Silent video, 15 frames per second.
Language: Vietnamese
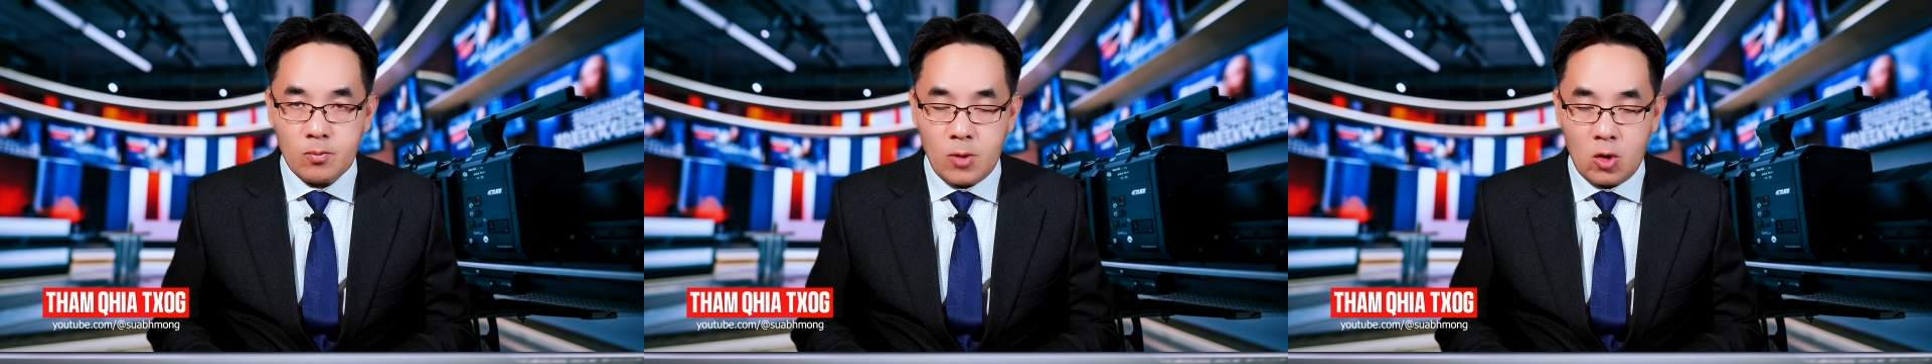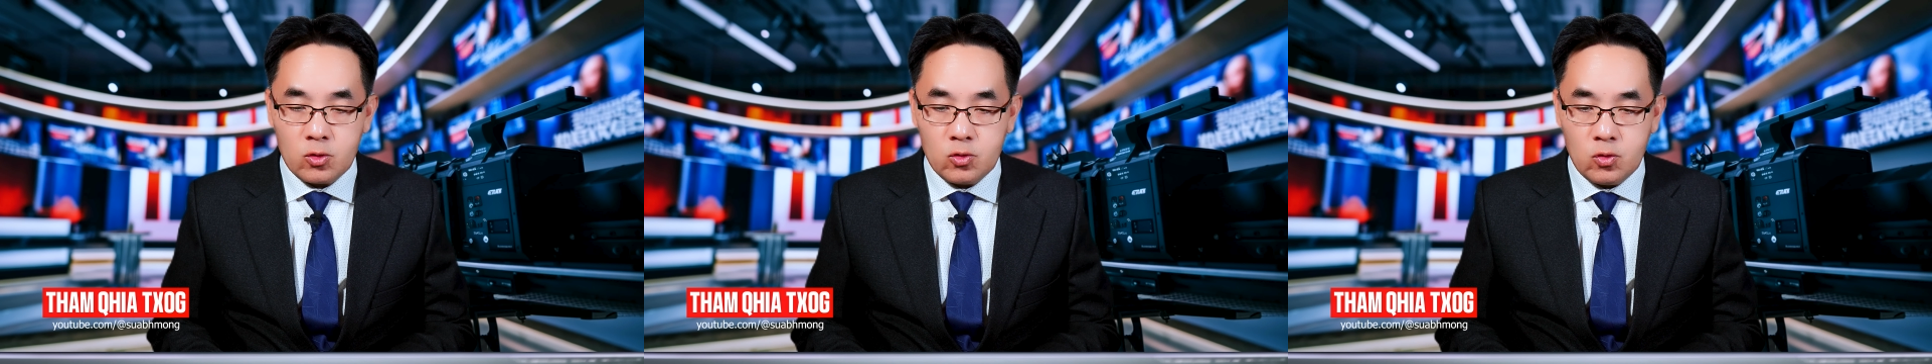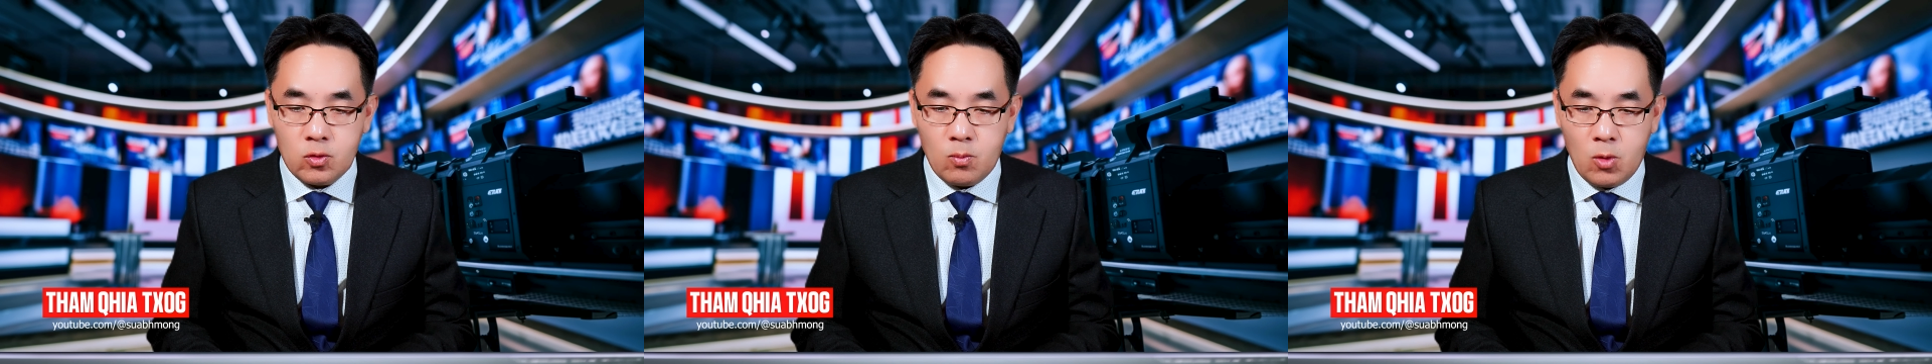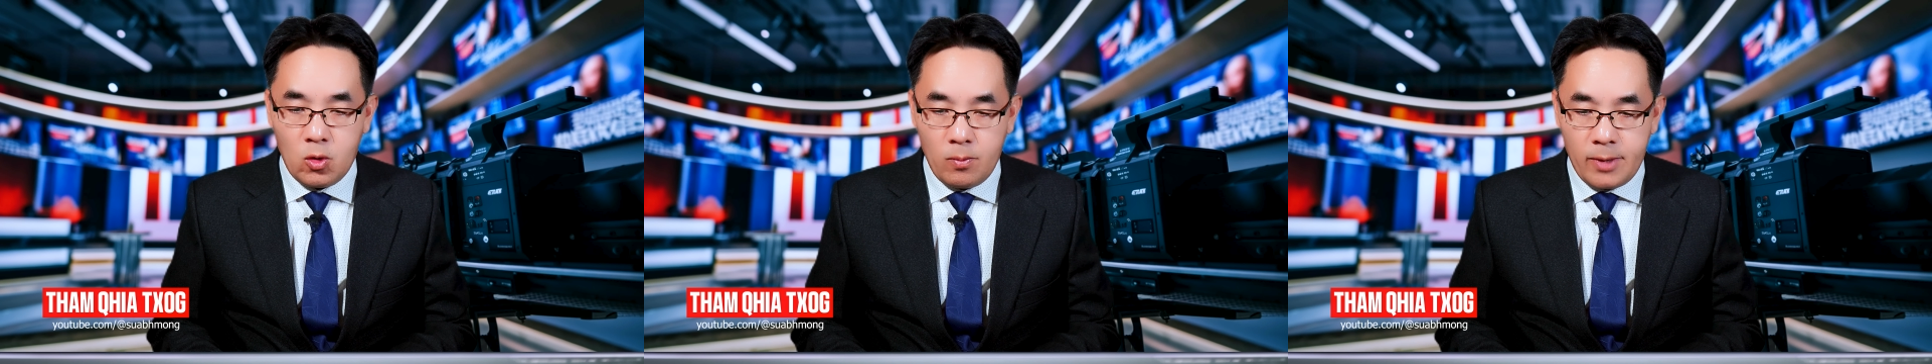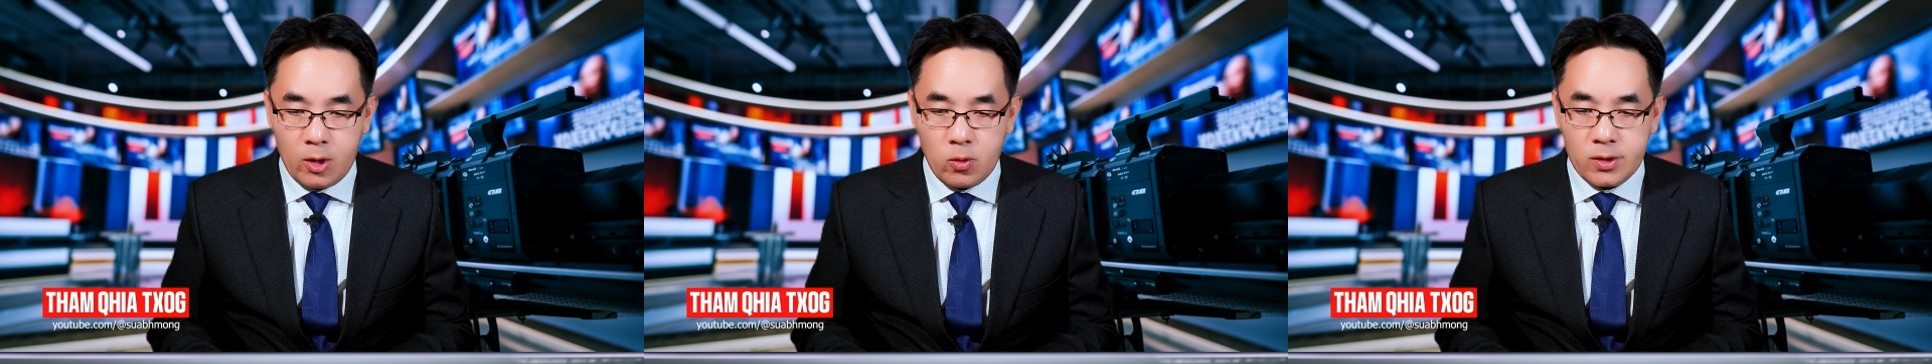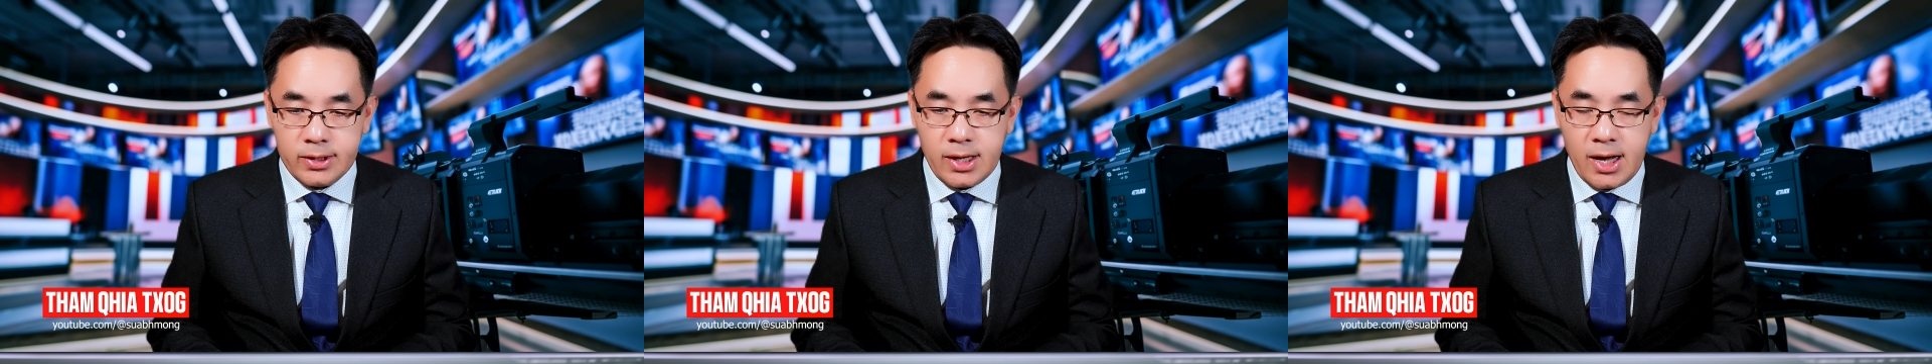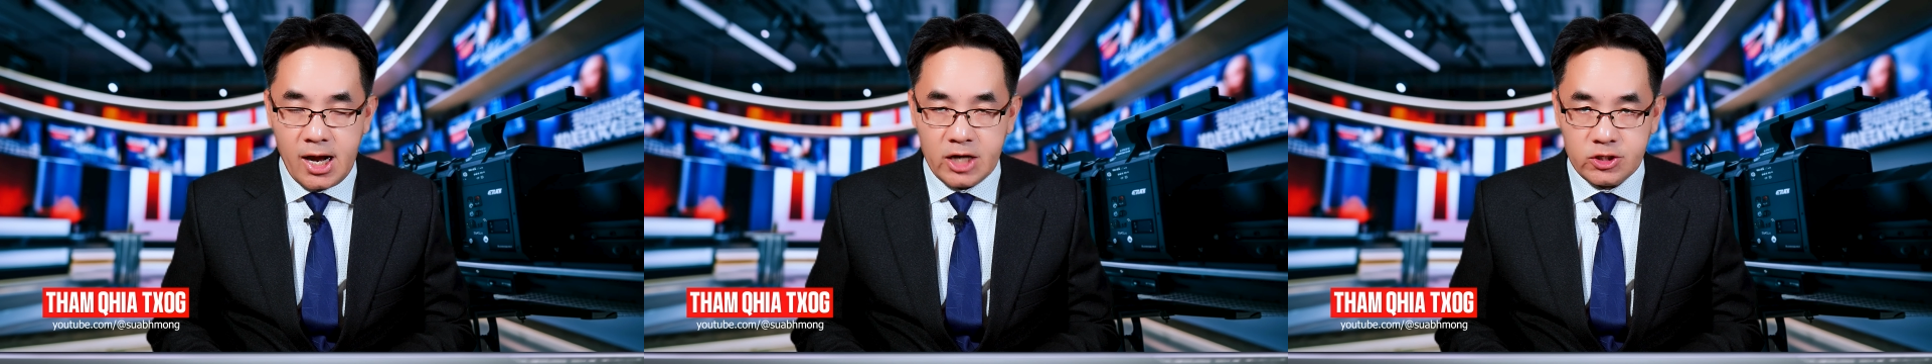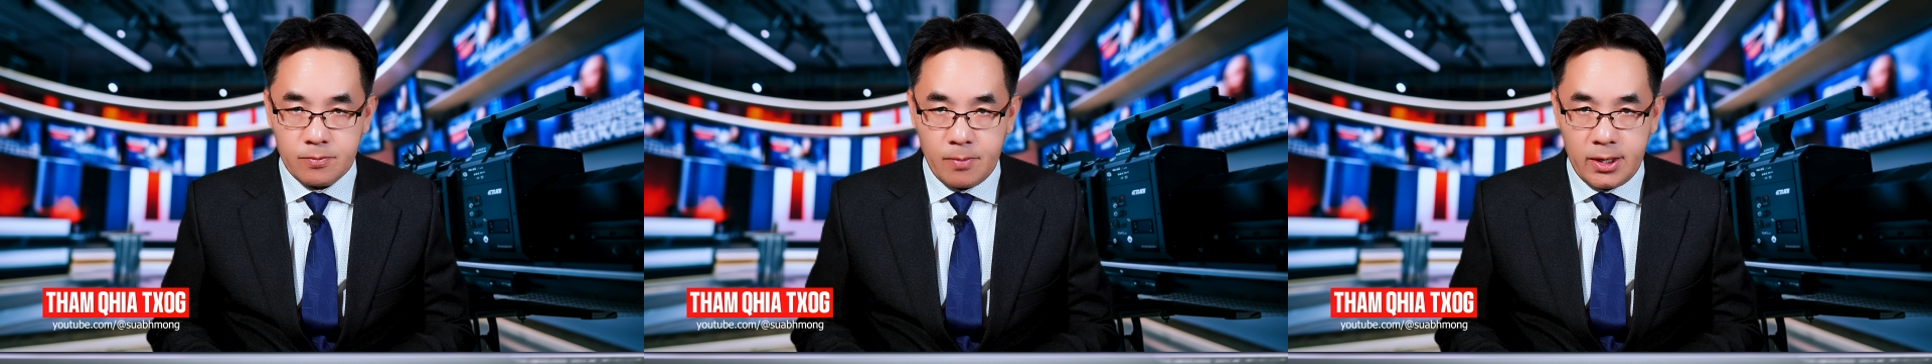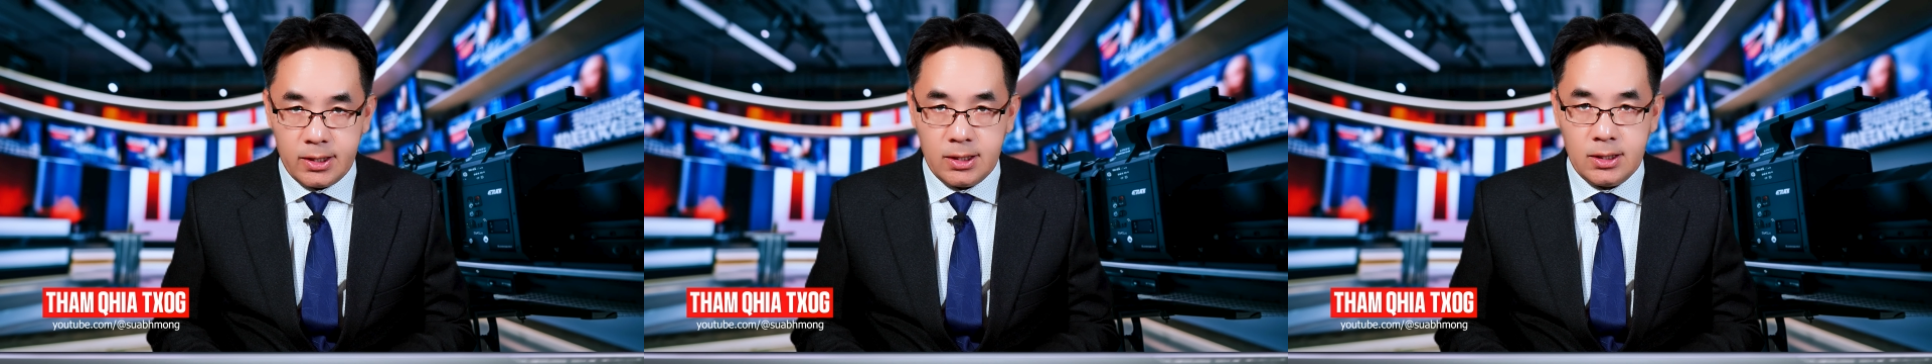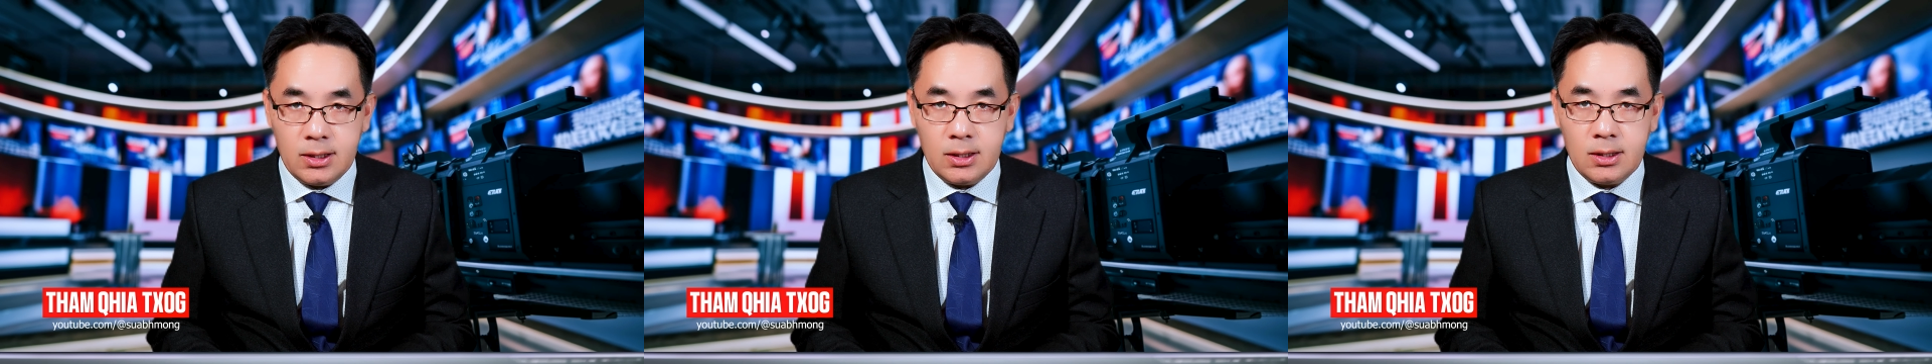bóng thu mô lông bề hùa tìa
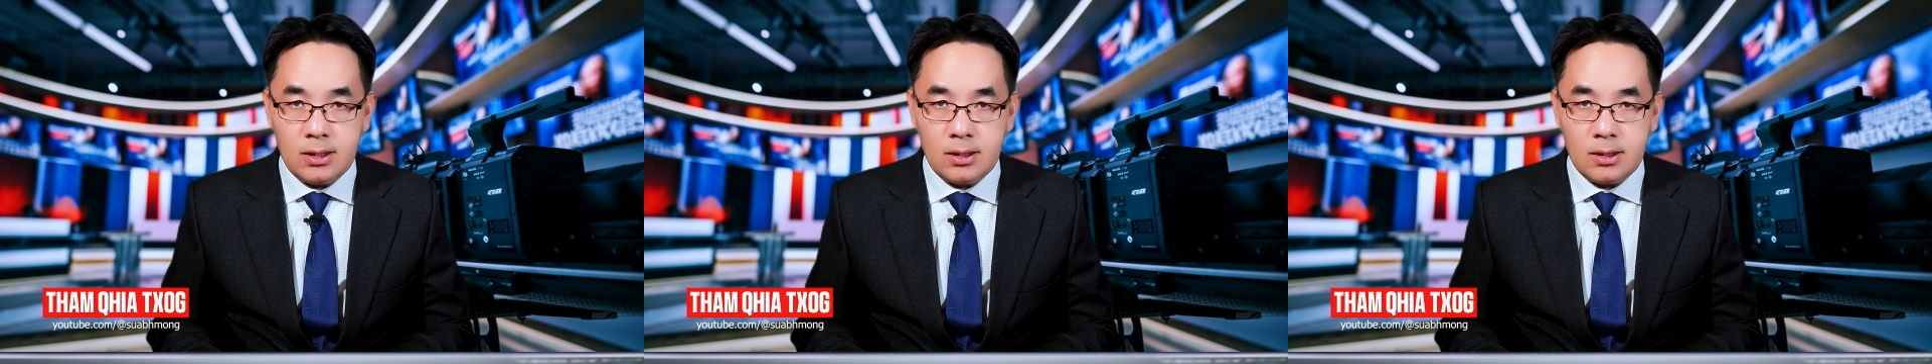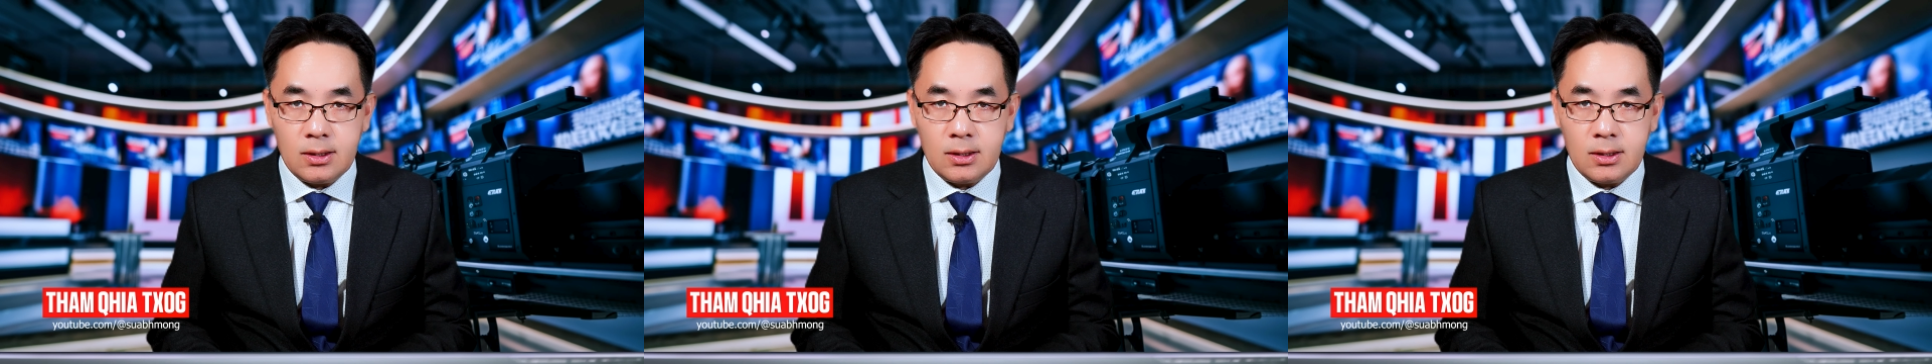Hashmani.